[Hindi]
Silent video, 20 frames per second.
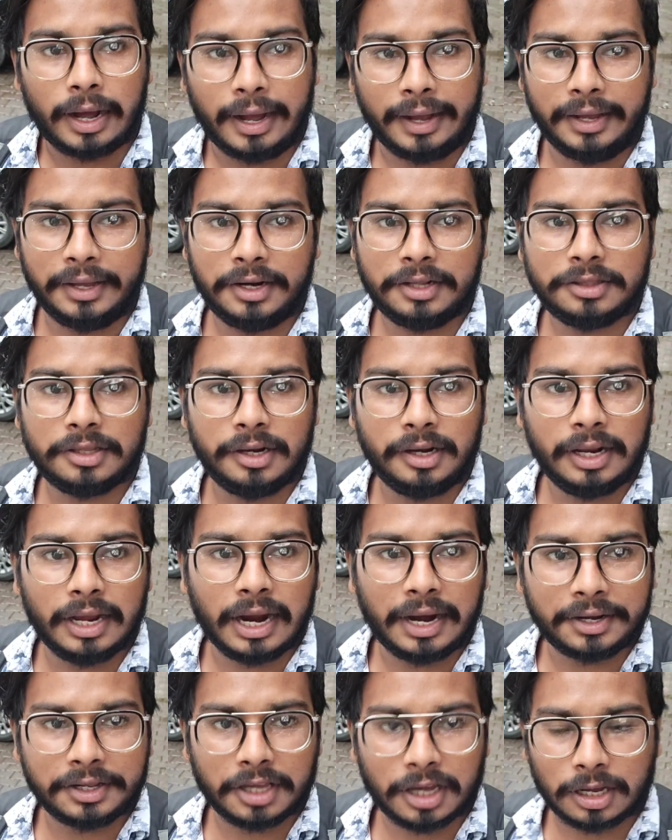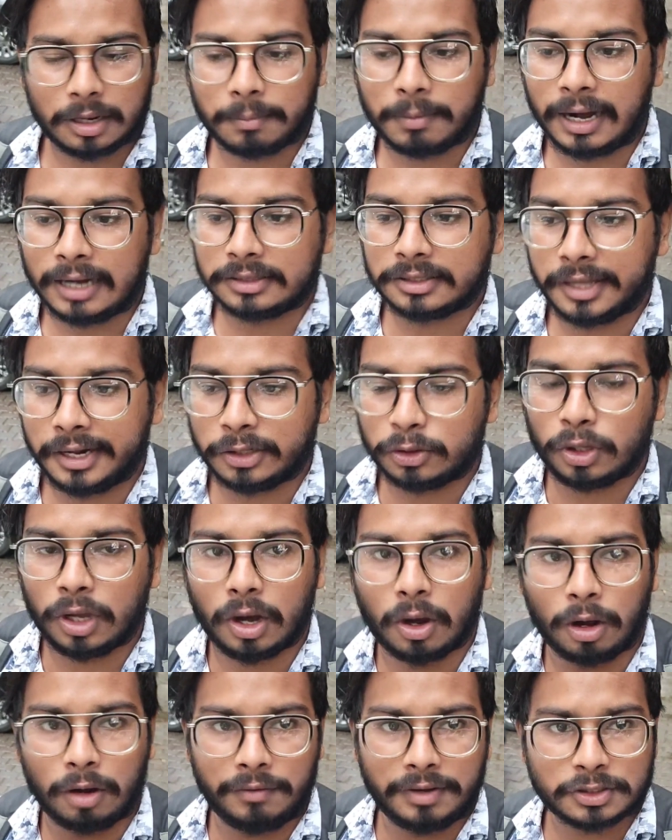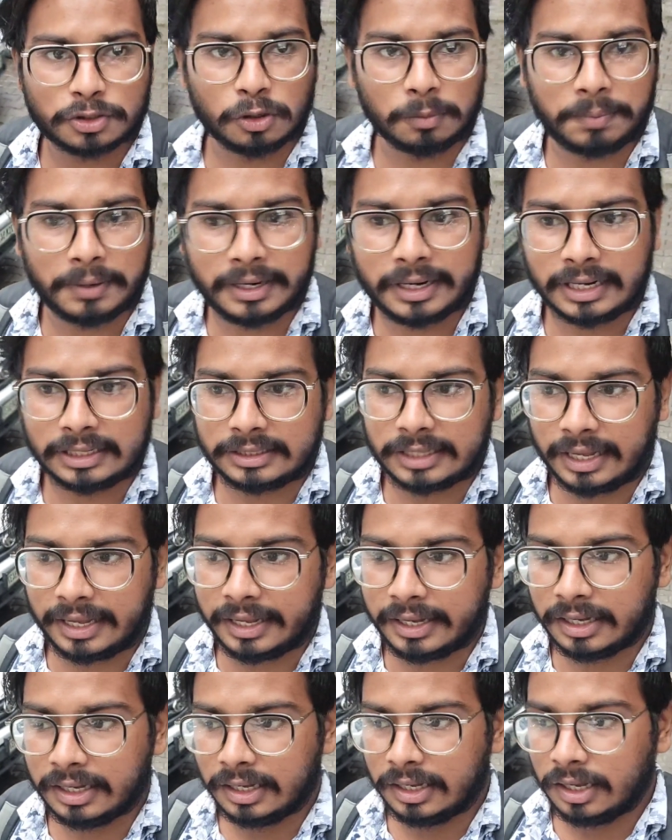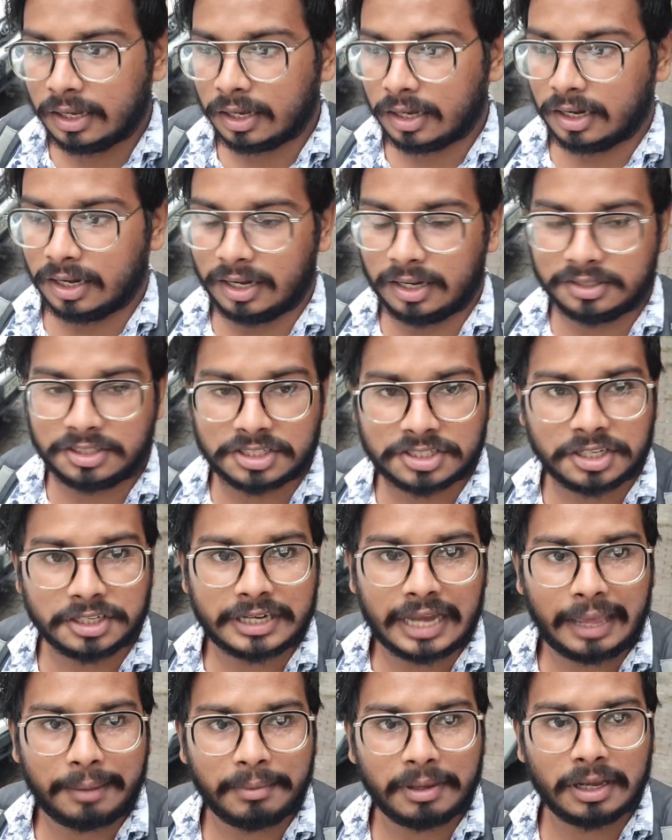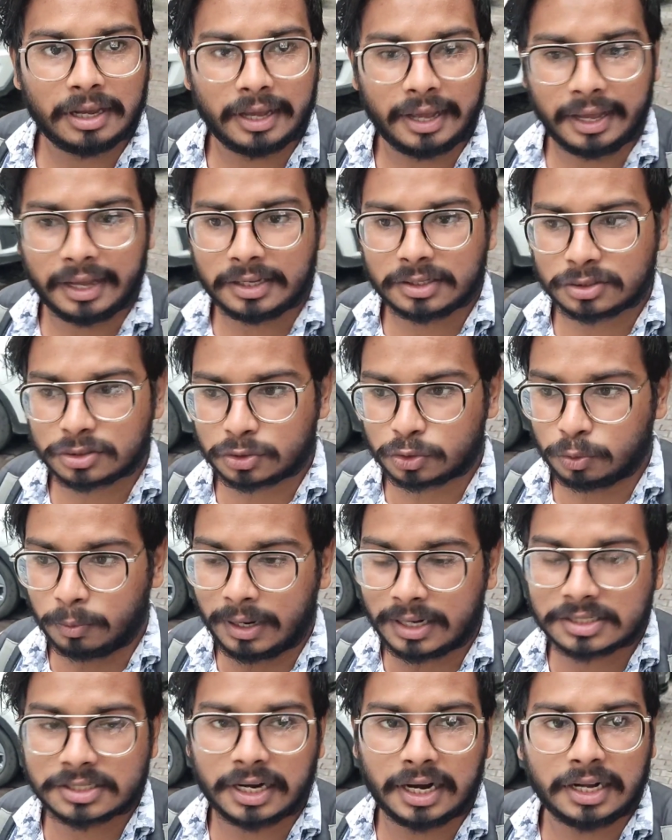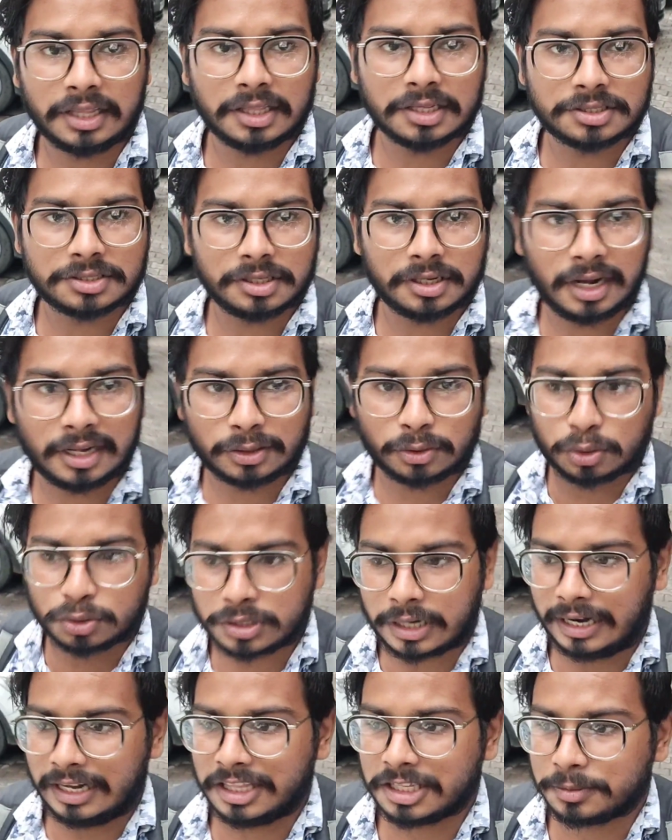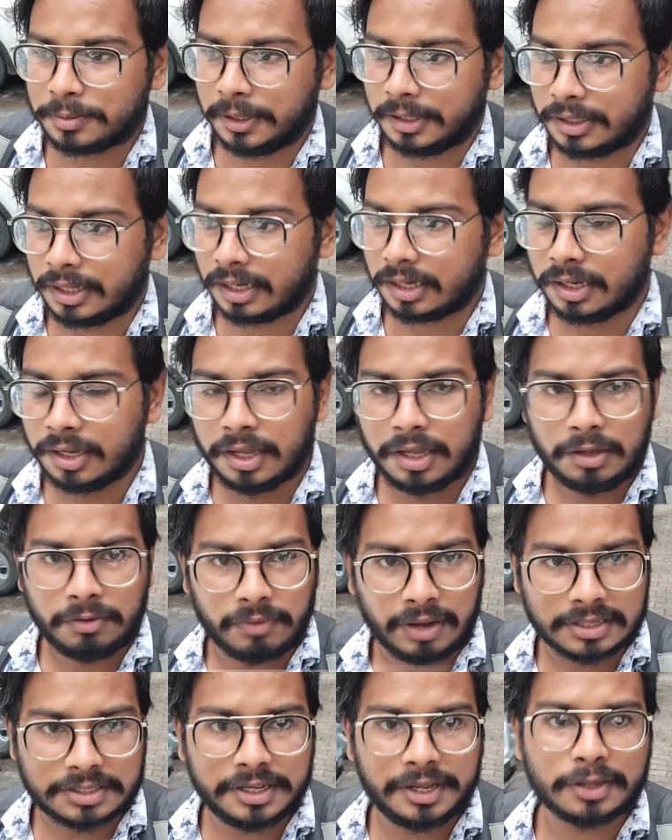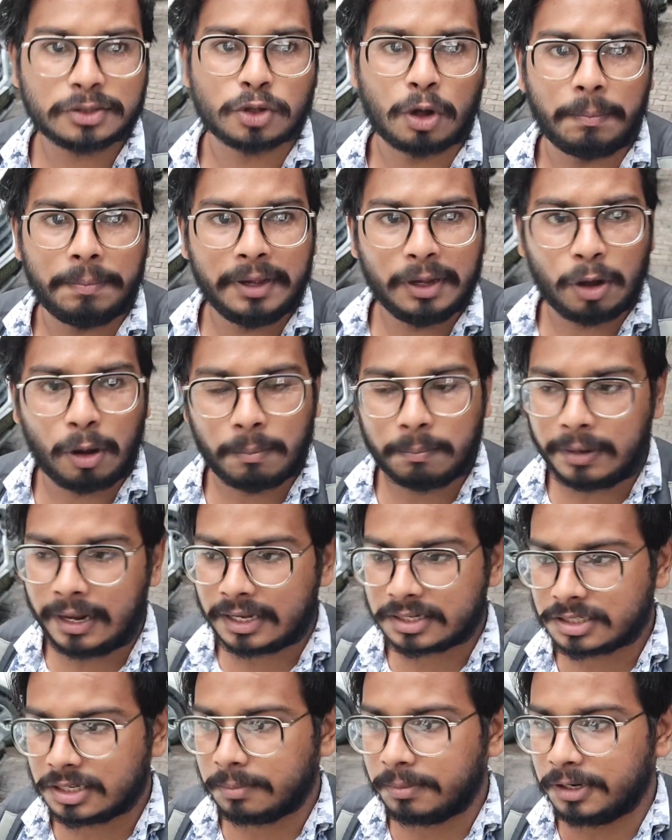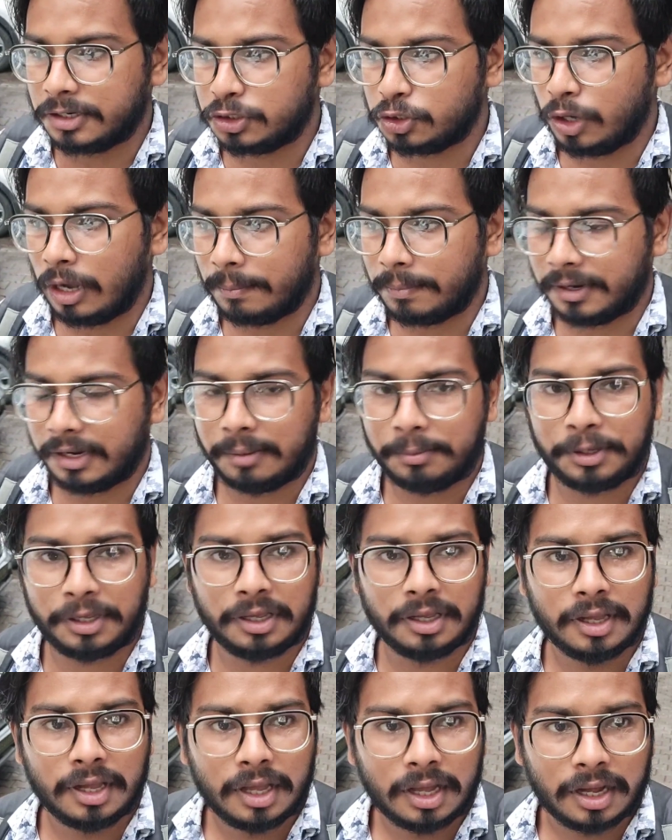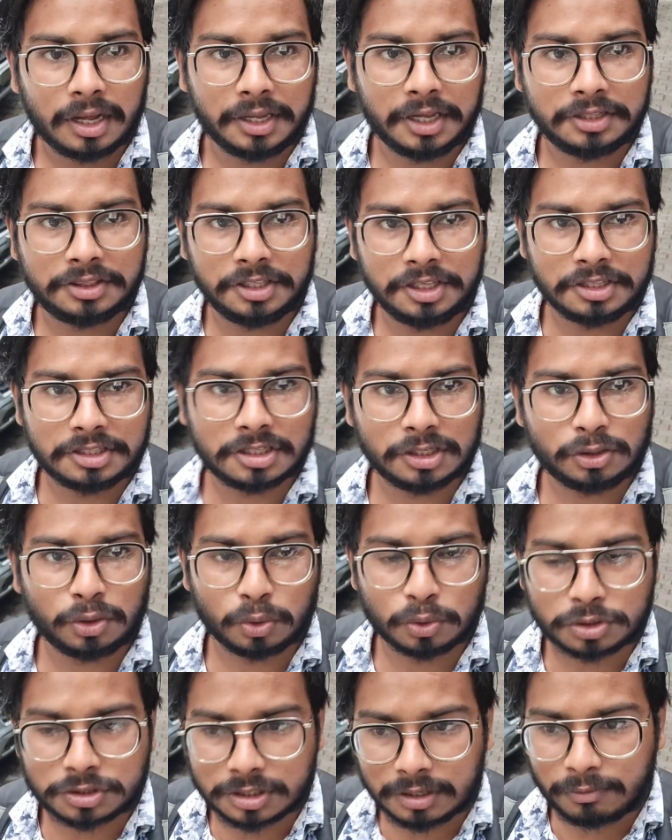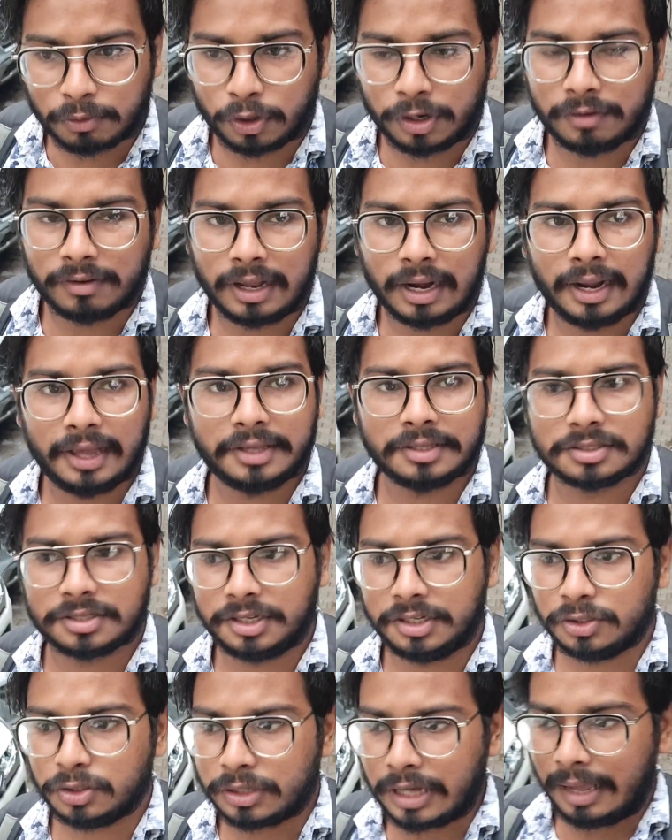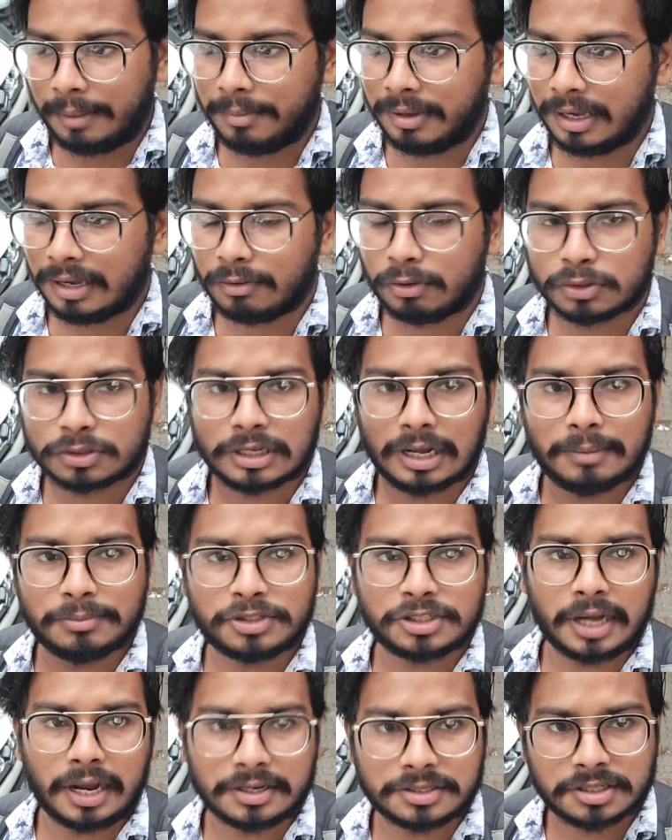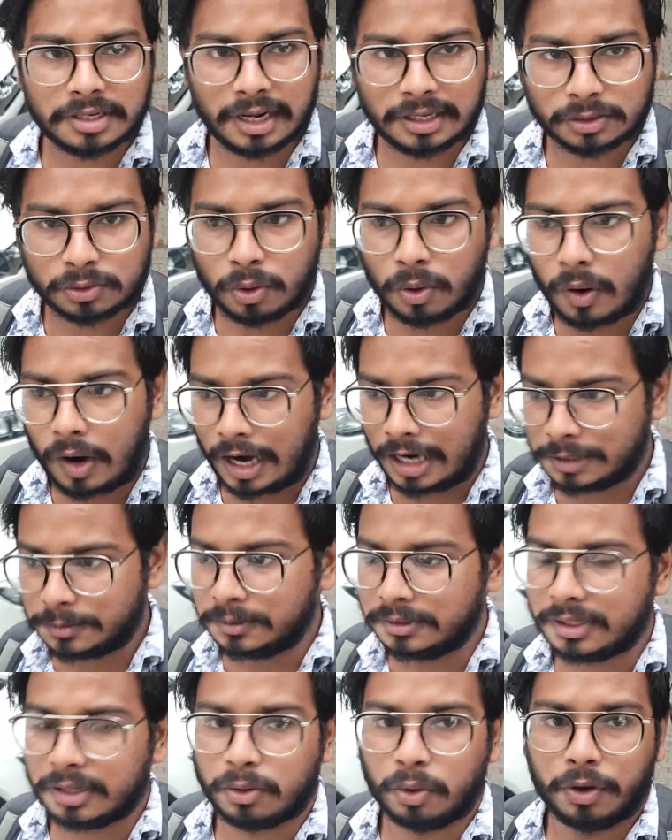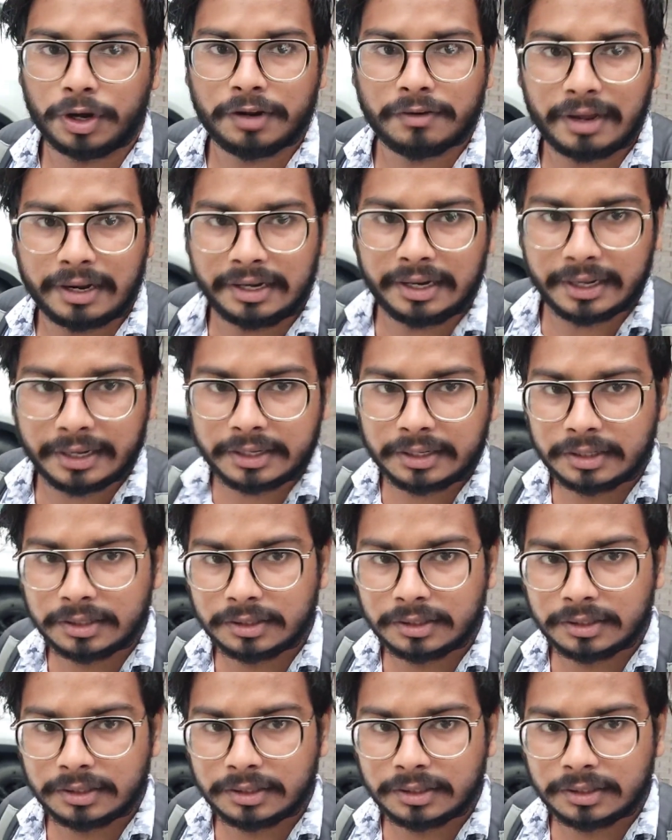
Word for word: आई एन दिल्ली हाट की अगर बात करें तो ऑलवेज ओपन रहता है जिसकी टाइमिंग है सुबह साढ़े दस से रात को साढ़े दस बजे तक वैसे एक शॉपिंग कॉम्प्लेक्स है बट जो यहाँ पर ये भी ये तीज का जो उत्सव होने वाला है इसकी जो टाइमिंग है वो शाम चार से रात को आठ बजे तक होने वाली है